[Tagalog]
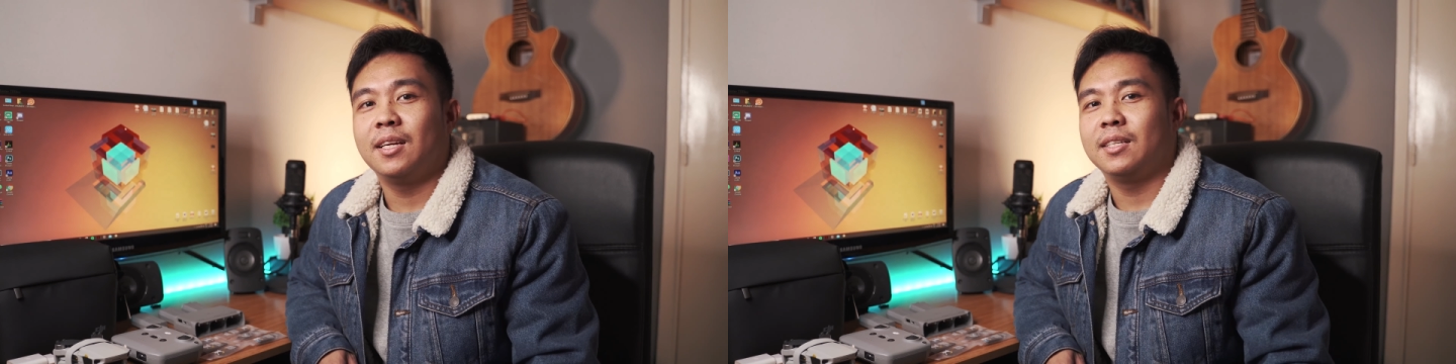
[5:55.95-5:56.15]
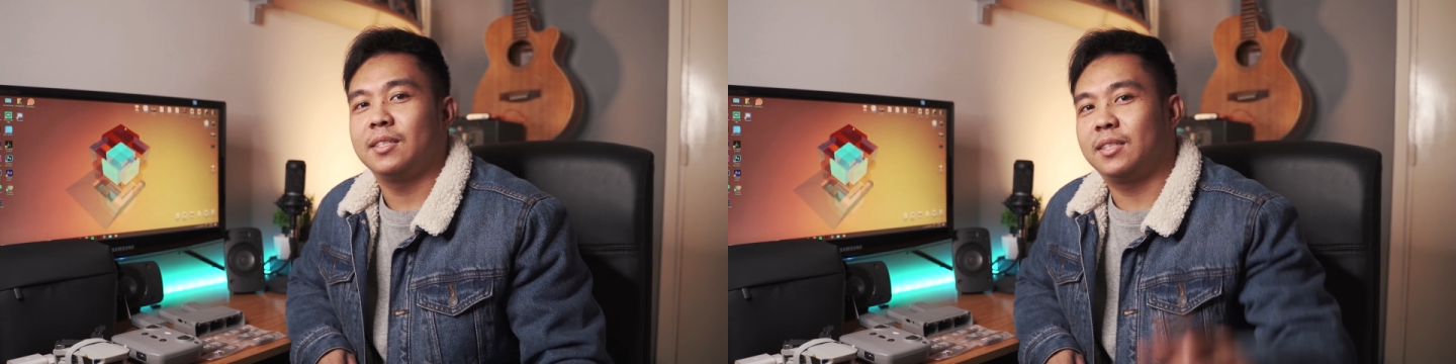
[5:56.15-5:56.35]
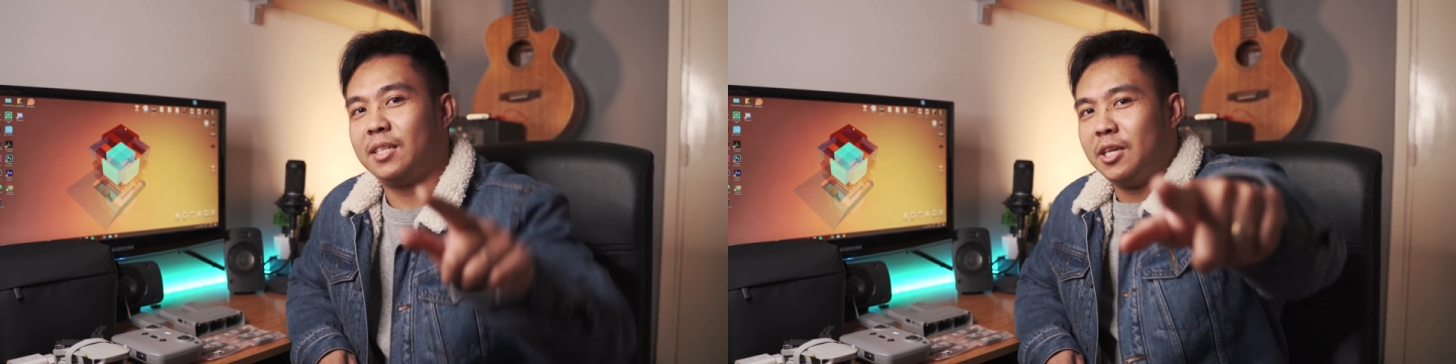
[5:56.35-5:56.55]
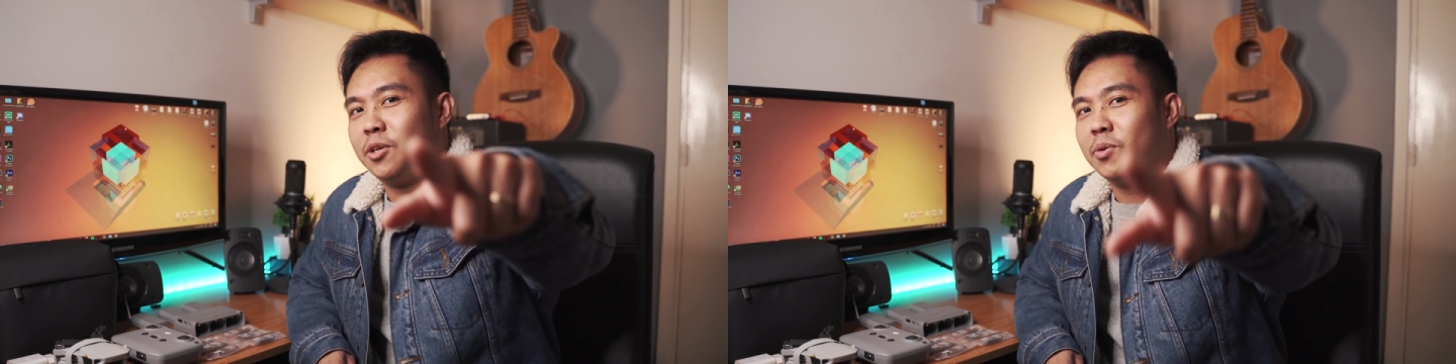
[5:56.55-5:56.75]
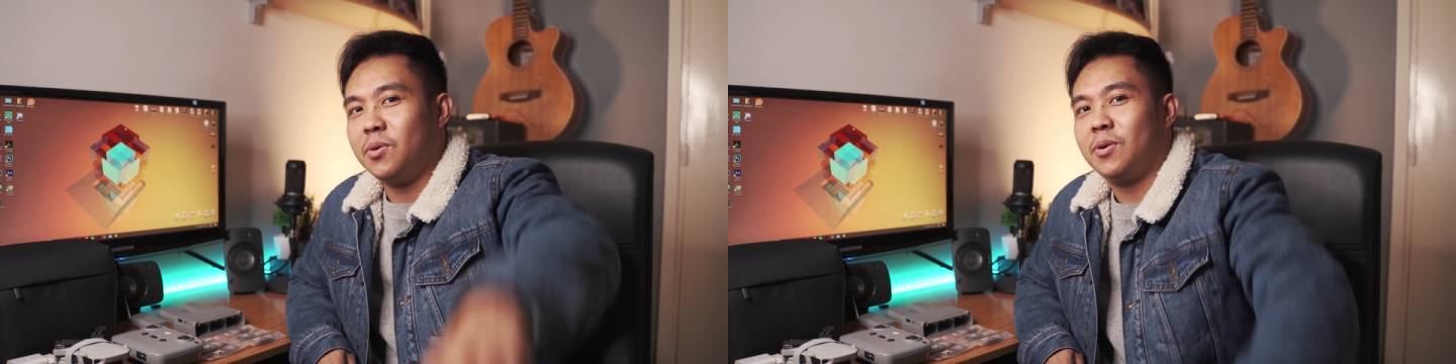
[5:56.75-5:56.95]
See
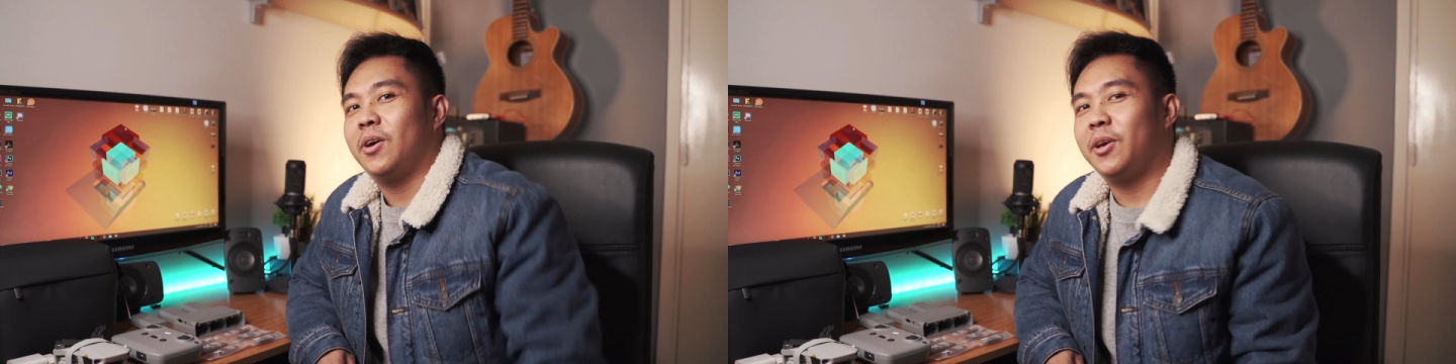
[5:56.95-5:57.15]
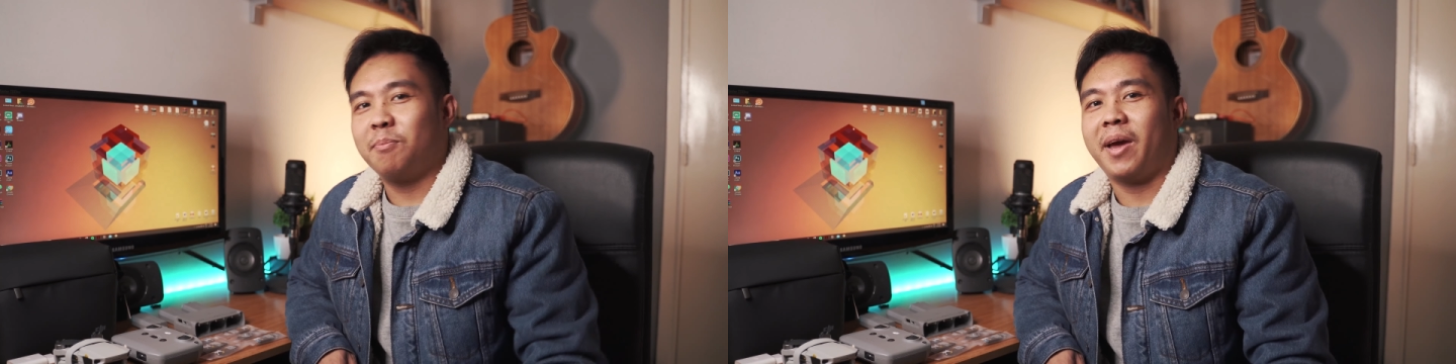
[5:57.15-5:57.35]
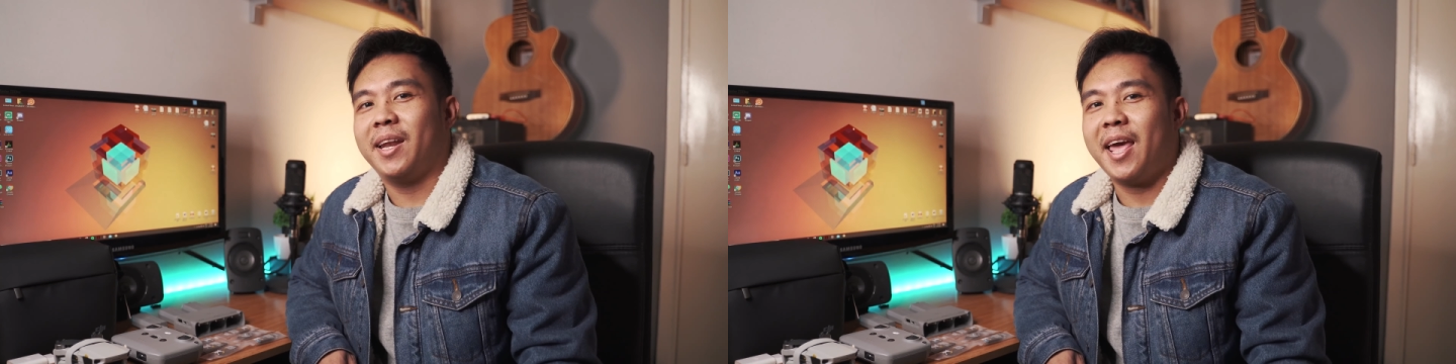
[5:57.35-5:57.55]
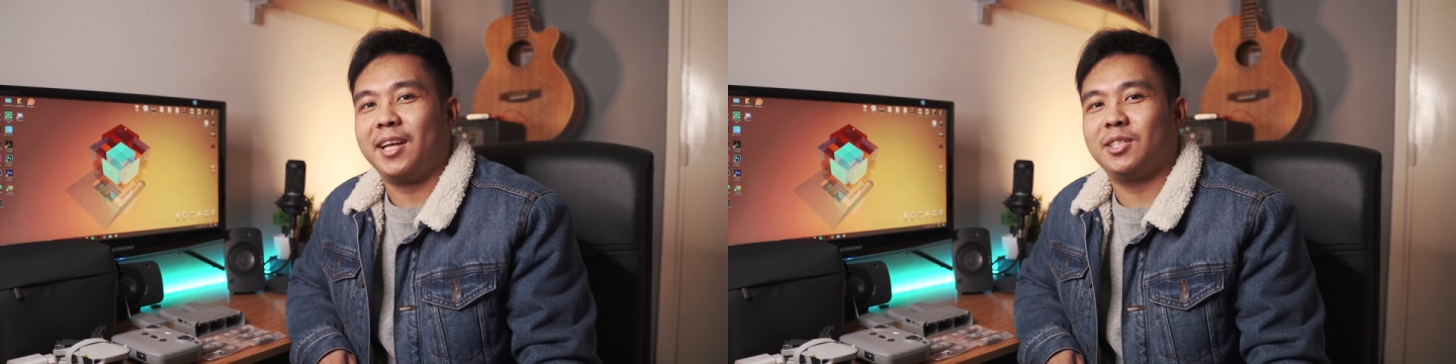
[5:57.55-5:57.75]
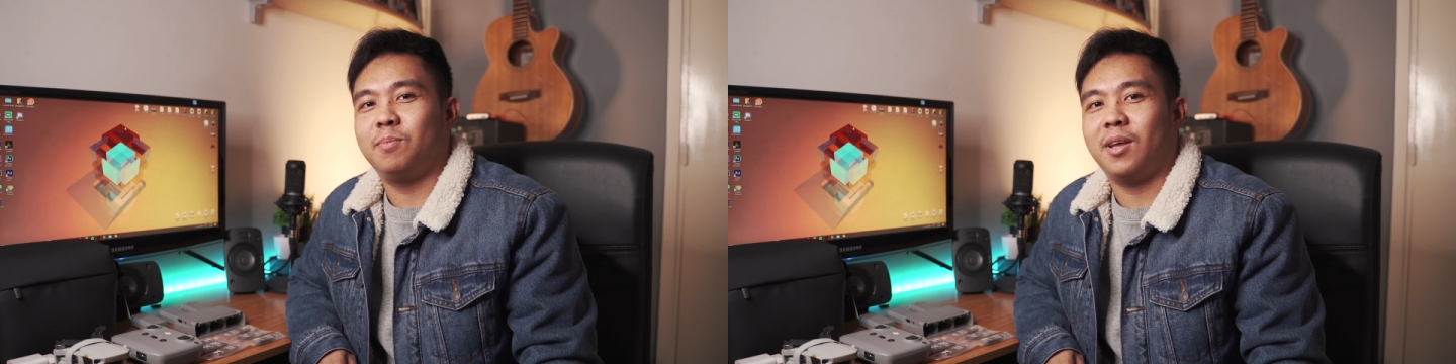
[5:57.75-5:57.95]
you in my
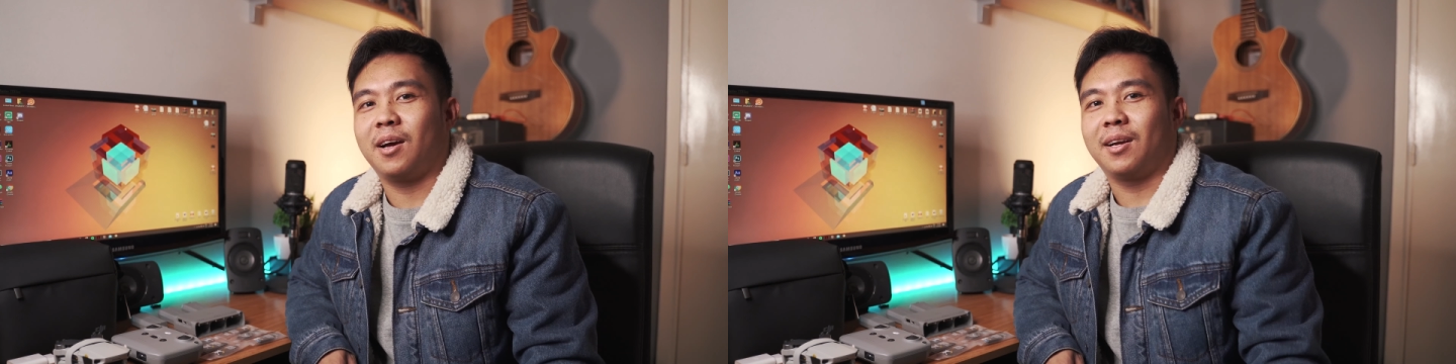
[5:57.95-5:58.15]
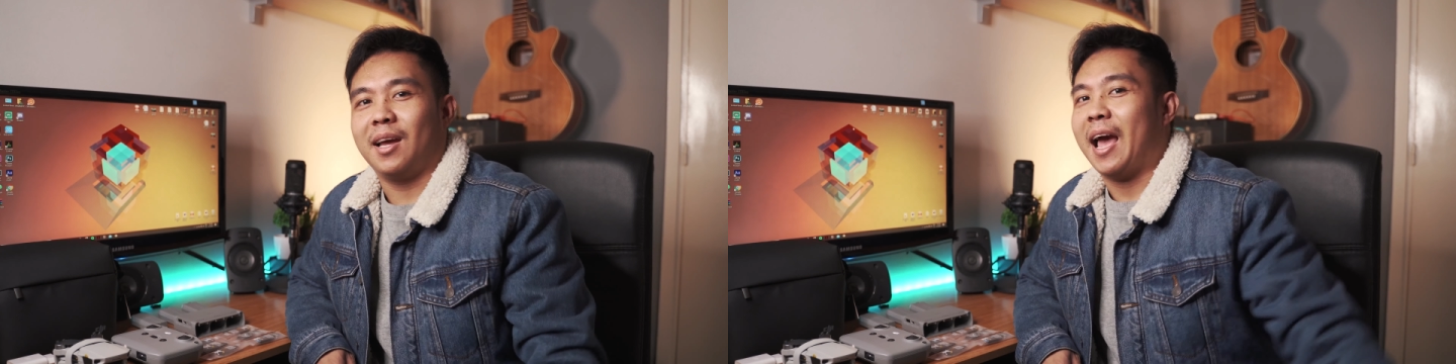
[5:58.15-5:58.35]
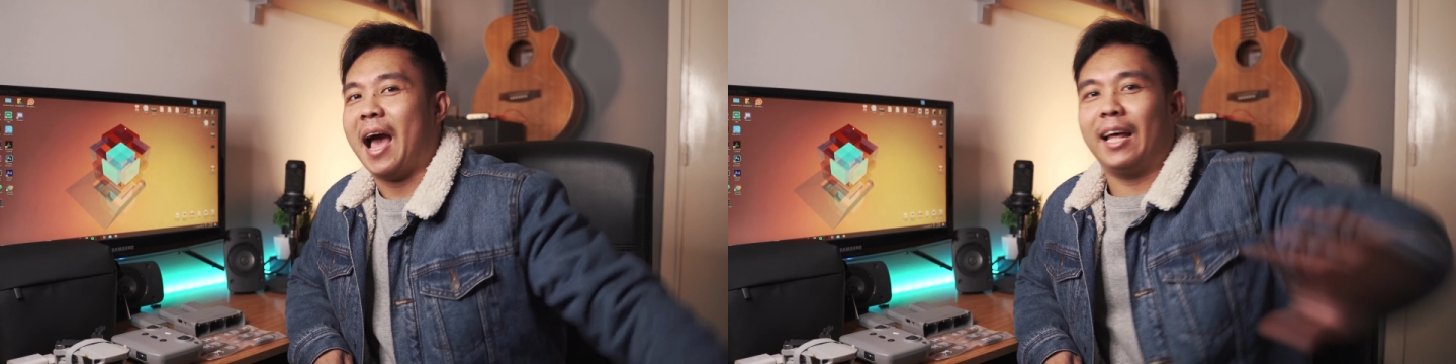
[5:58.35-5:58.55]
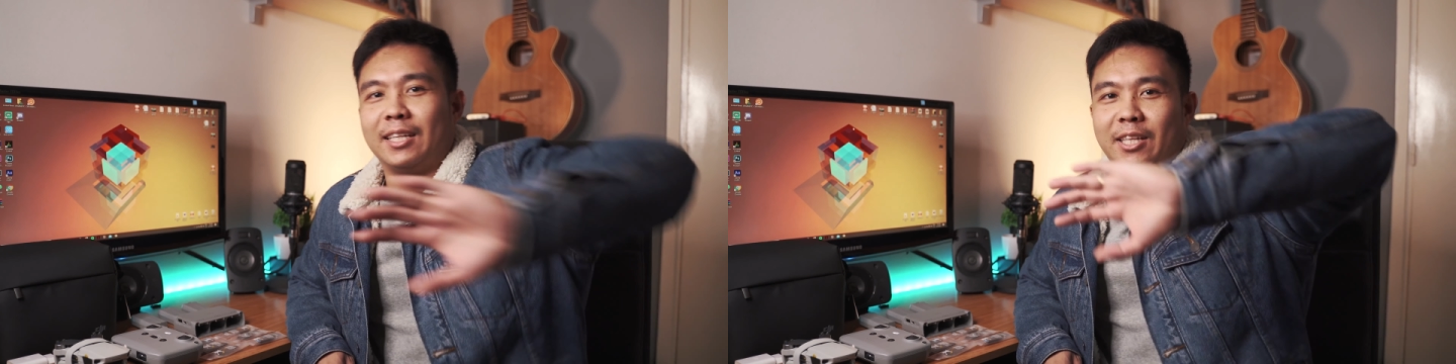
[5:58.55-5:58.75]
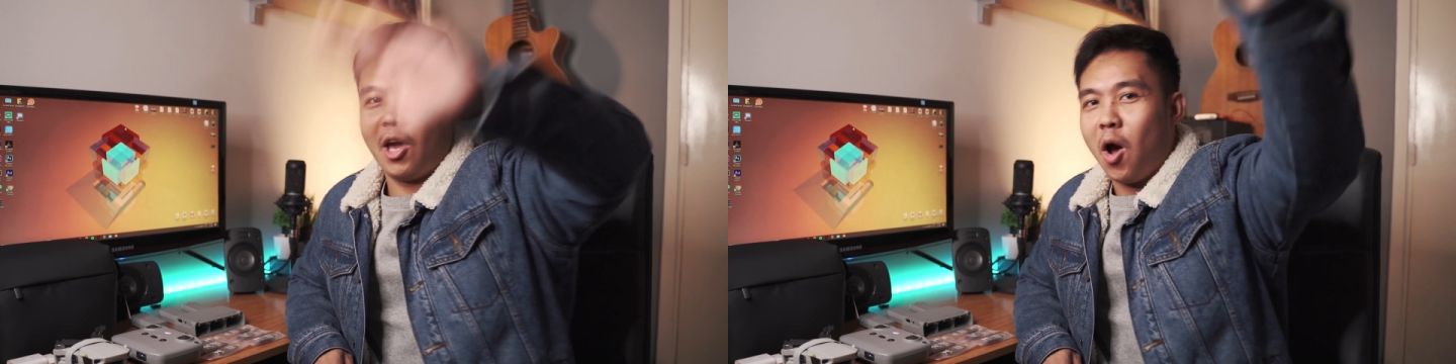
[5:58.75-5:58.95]
next vlog.
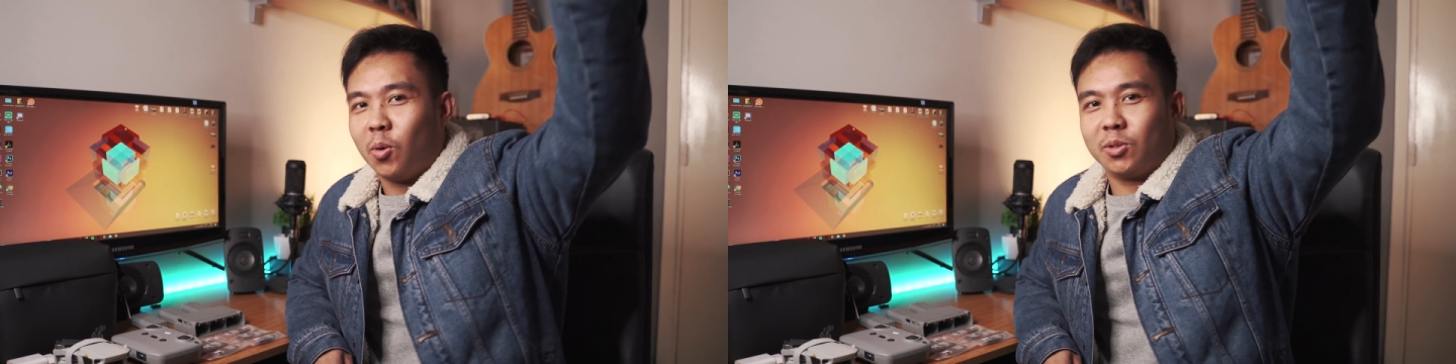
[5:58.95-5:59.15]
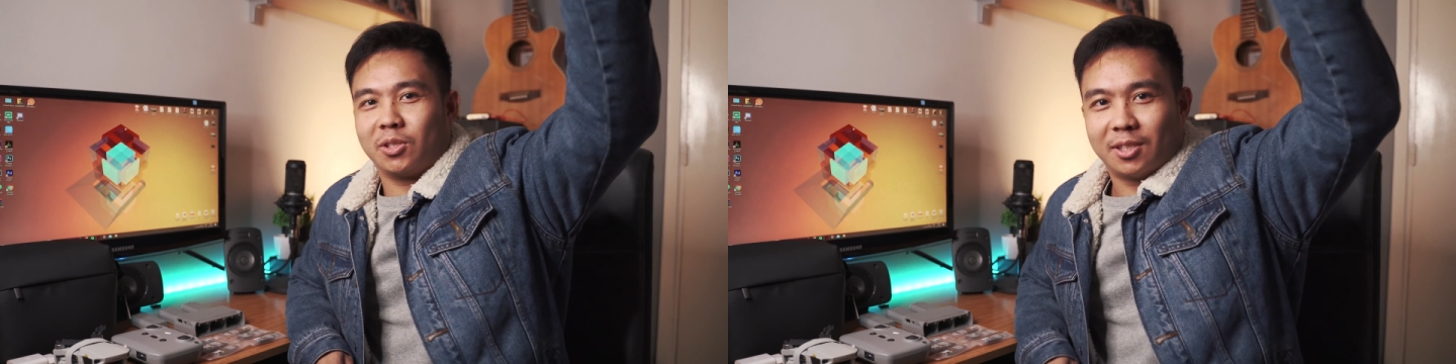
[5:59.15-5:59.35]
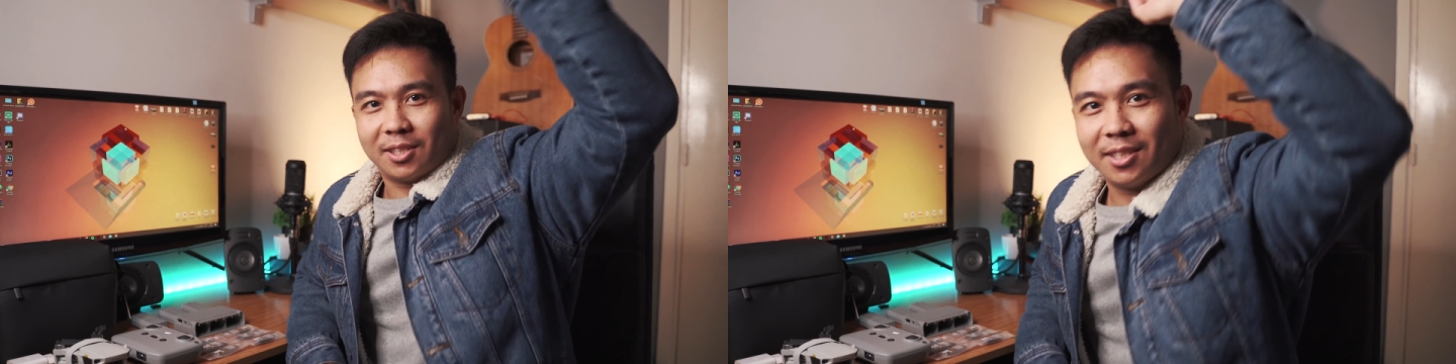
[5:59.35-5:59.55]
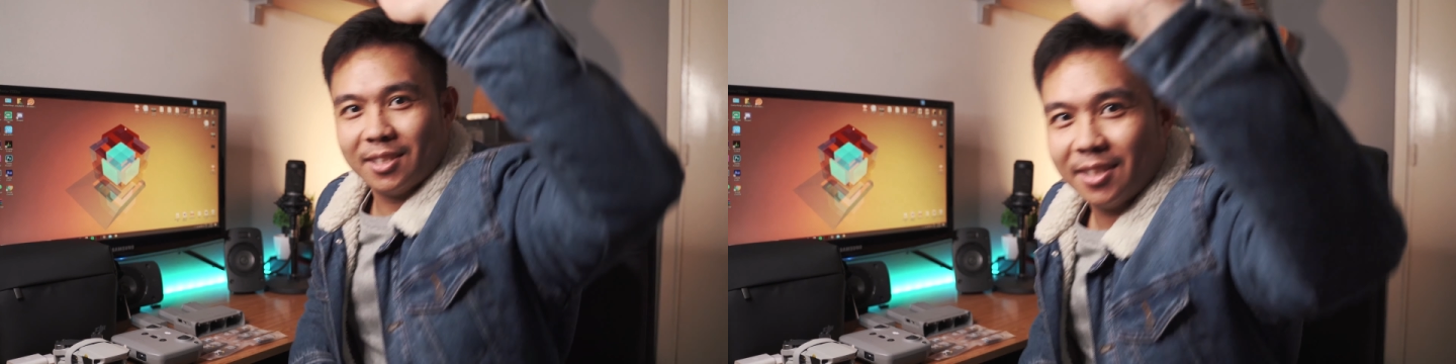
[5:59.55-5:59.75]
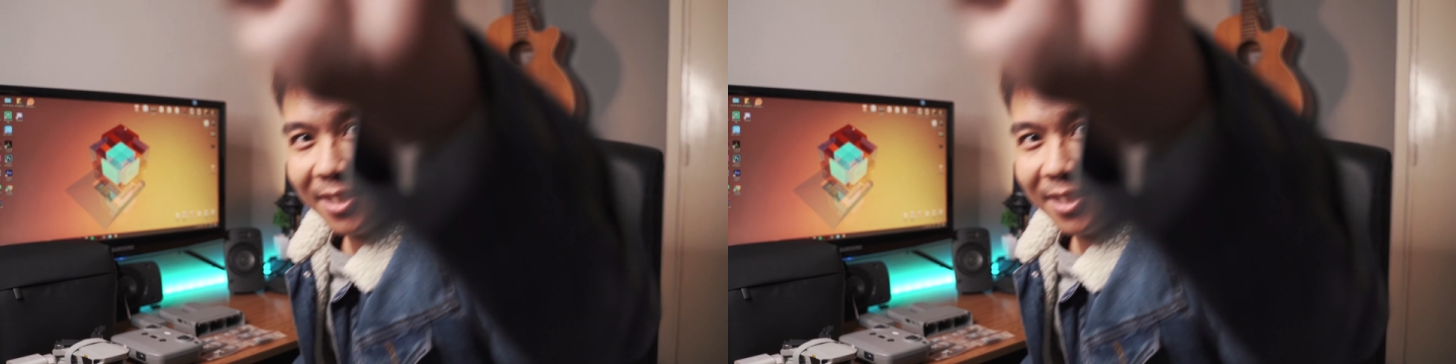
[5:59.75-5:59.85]
Adios!